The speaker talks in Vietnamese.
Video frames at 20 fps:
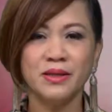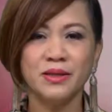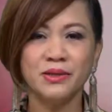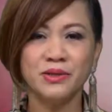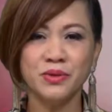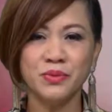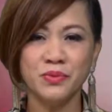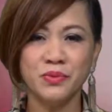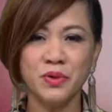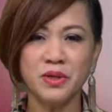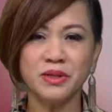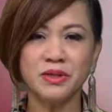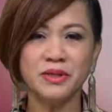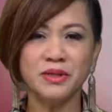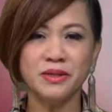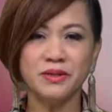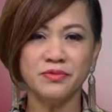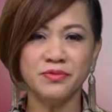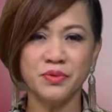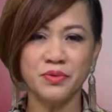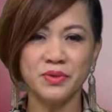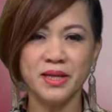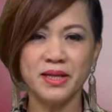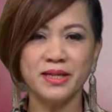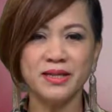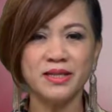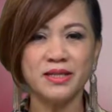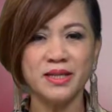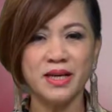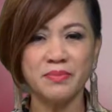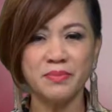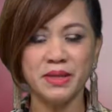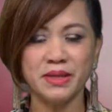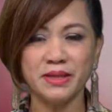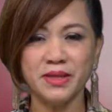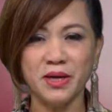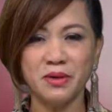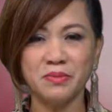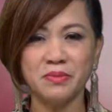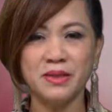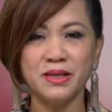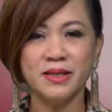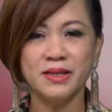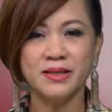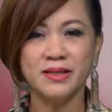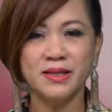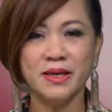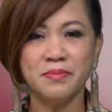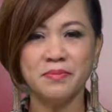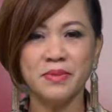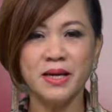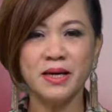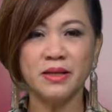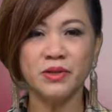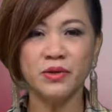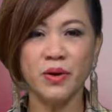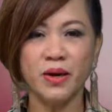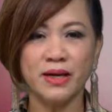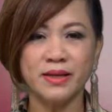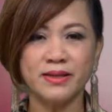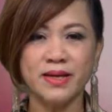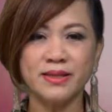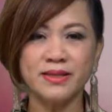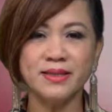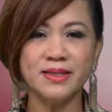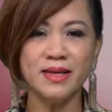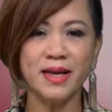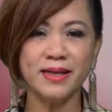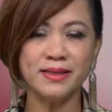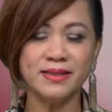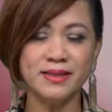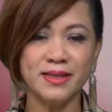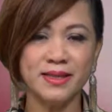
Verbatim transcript: Trung Quốc đưa vũ khí ra Biển Đông nhằm đe dọa các nước láng